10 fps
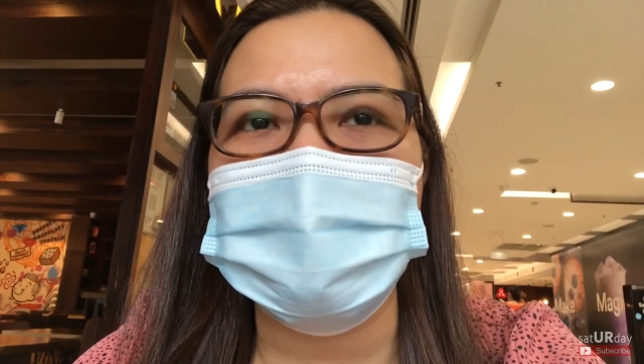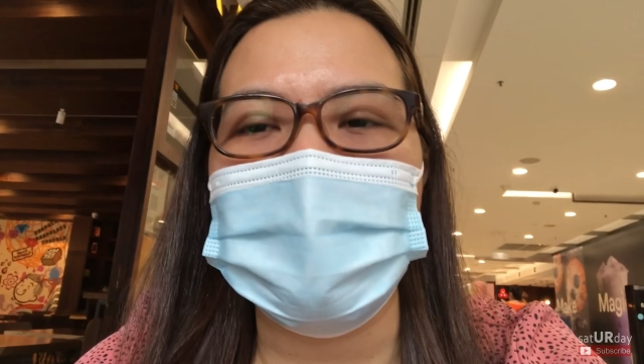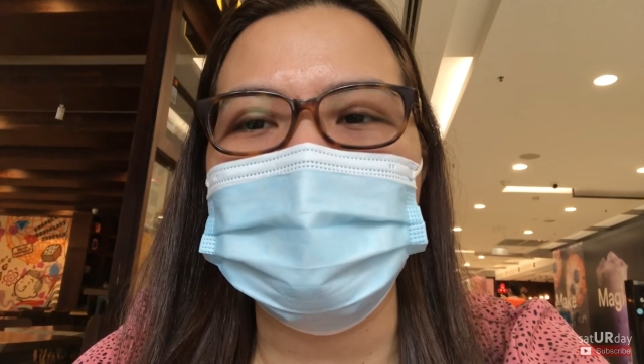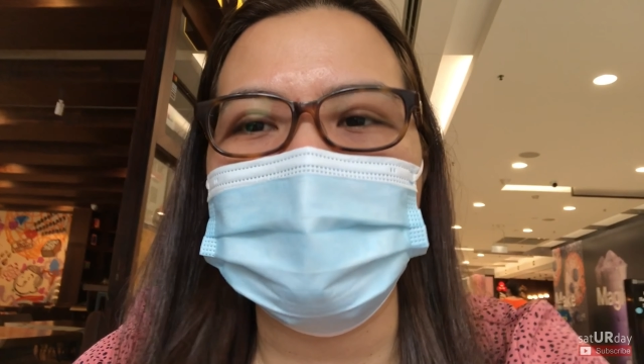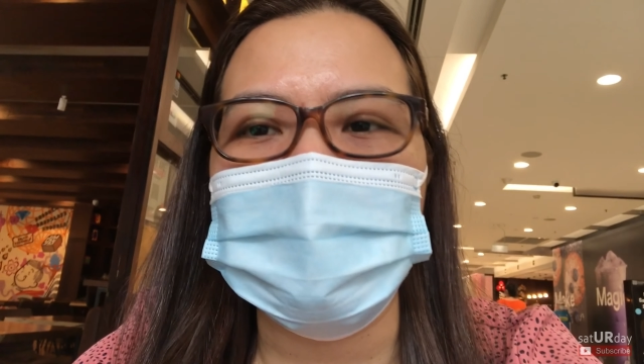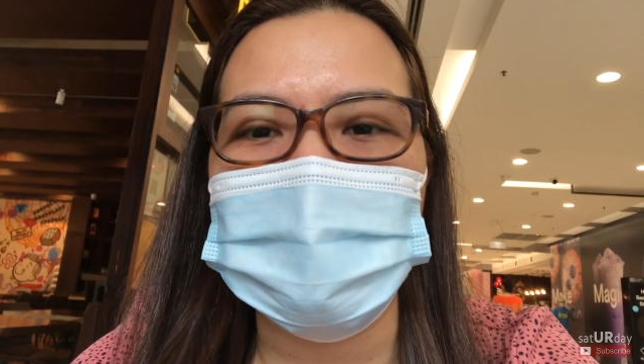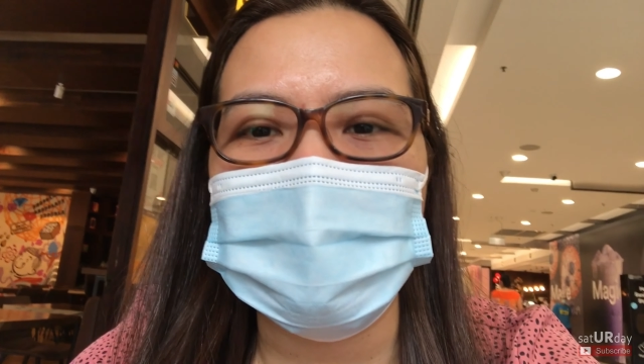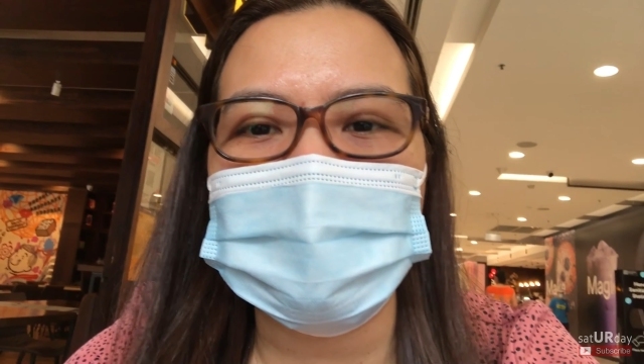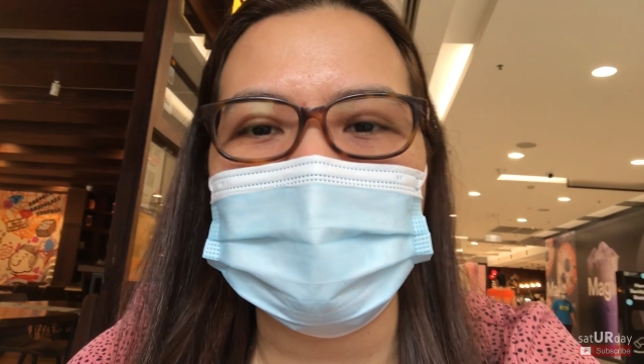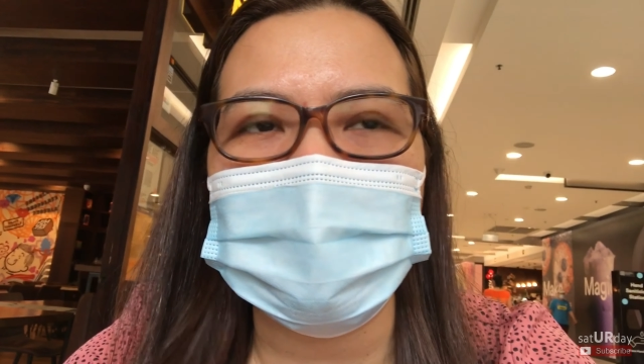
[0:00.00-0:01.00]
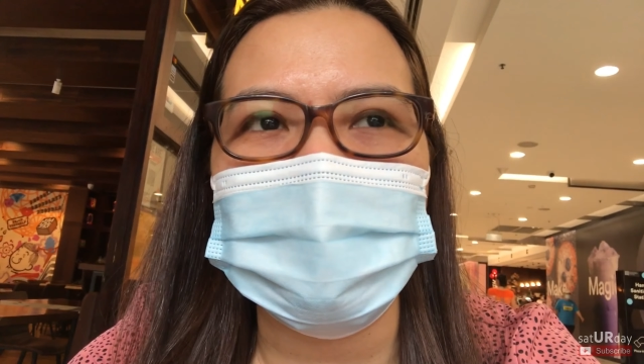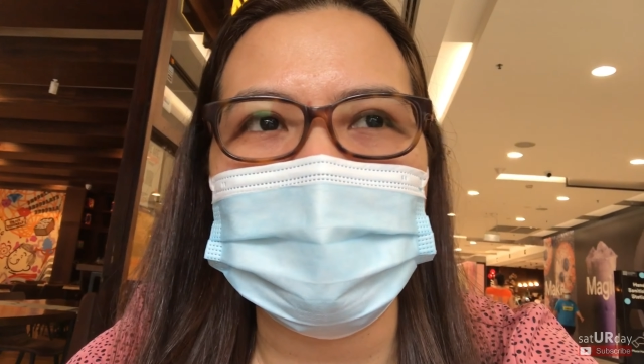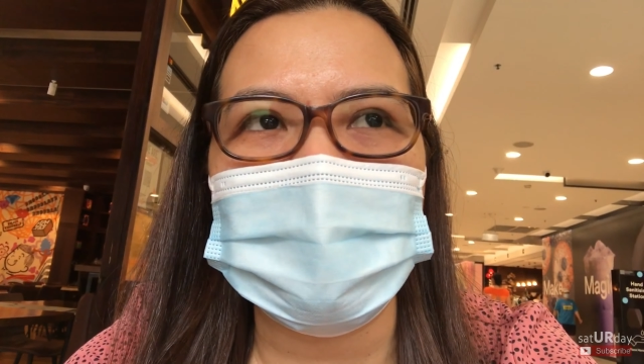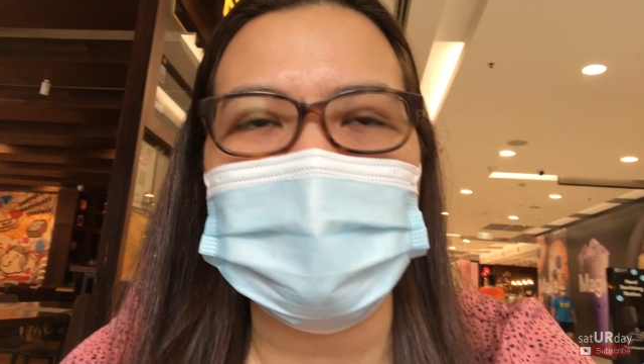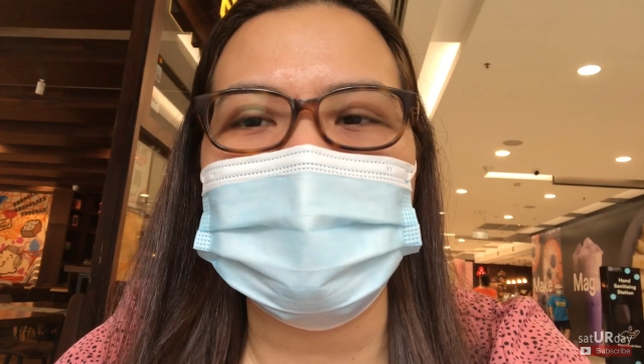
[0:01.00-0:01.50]
tao dito kasi
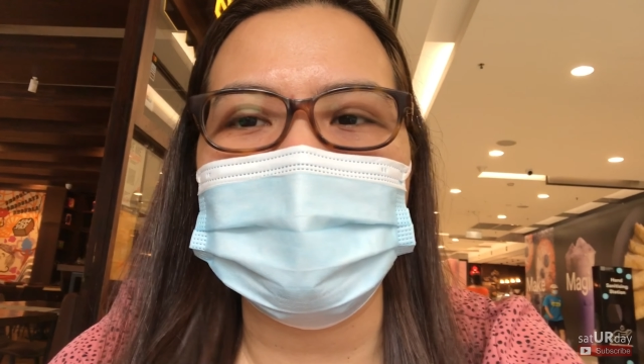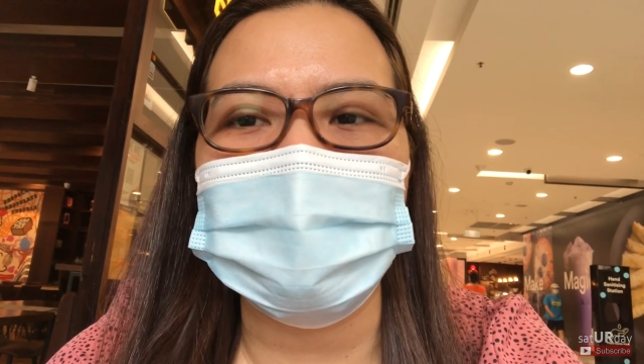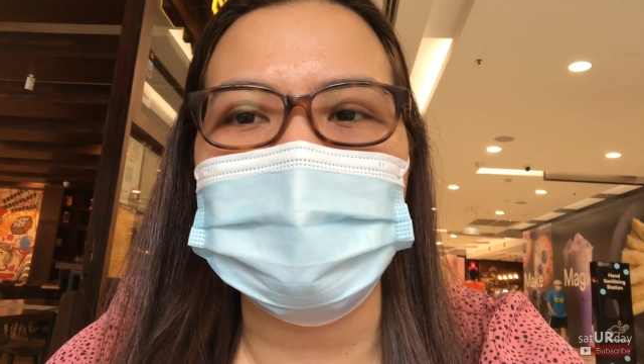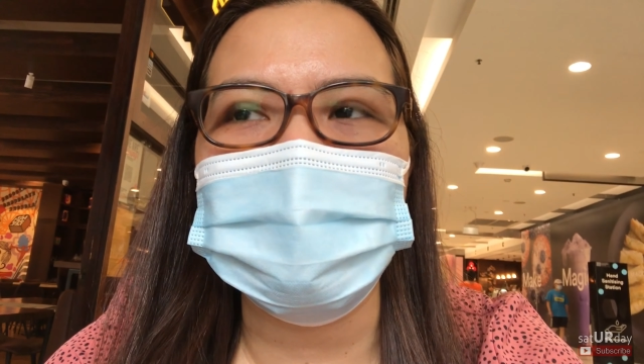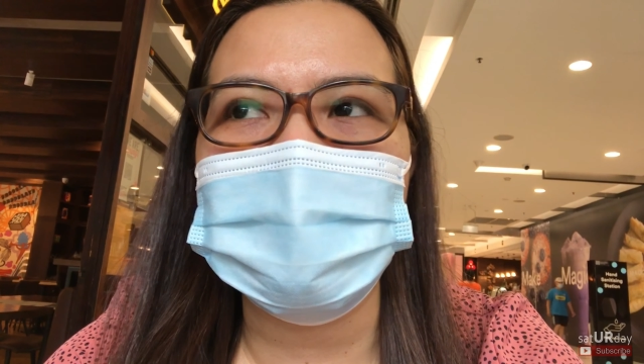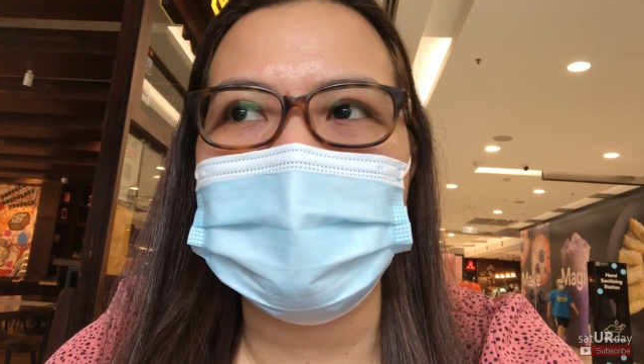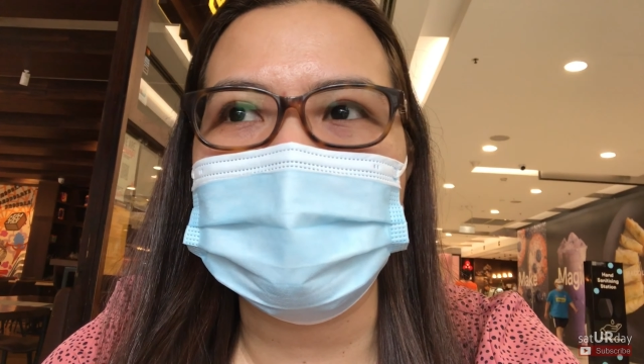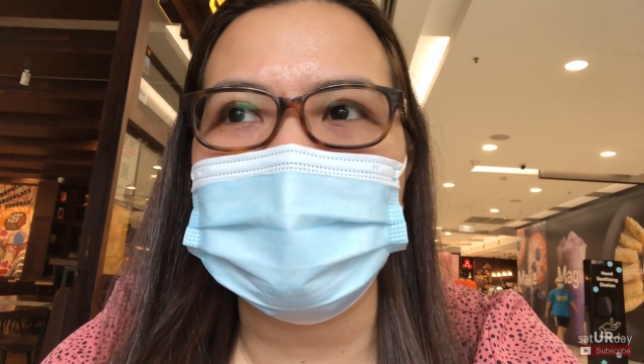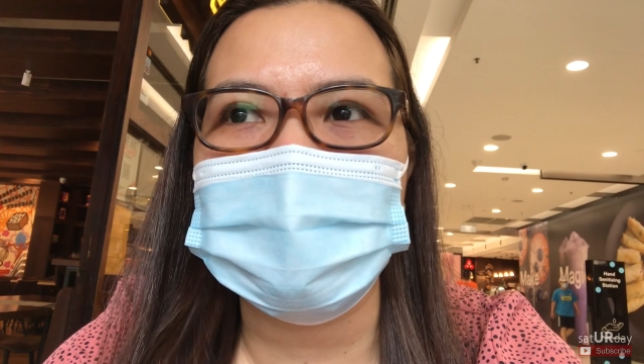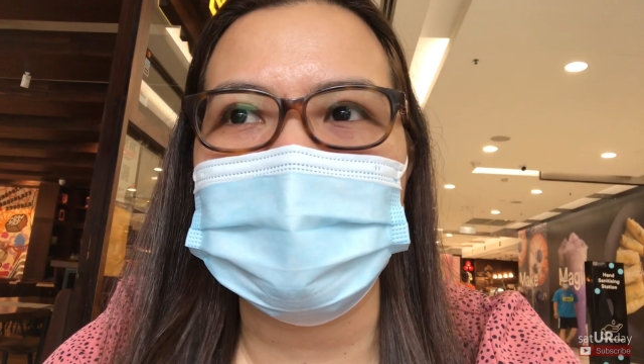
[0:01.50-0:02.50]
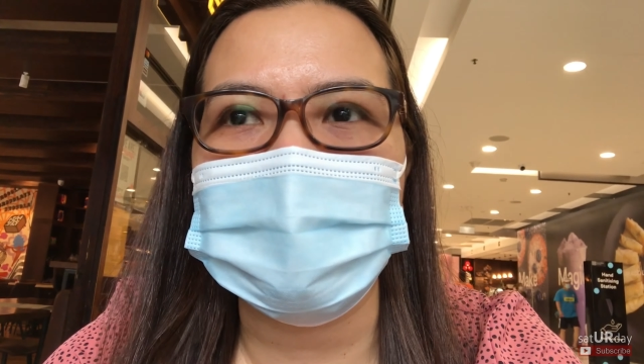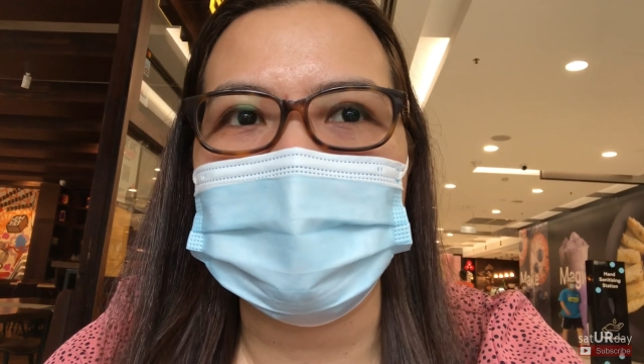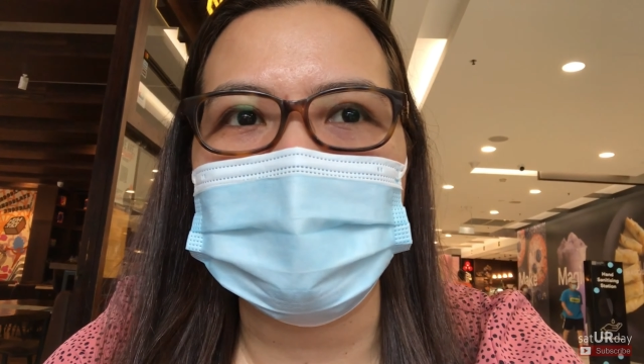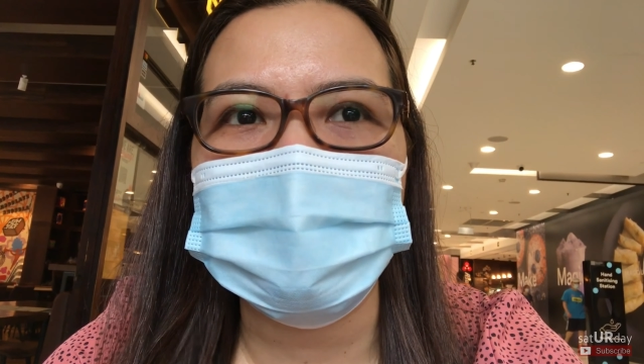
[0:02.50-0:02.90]
lahat ng lahat nag-iingat.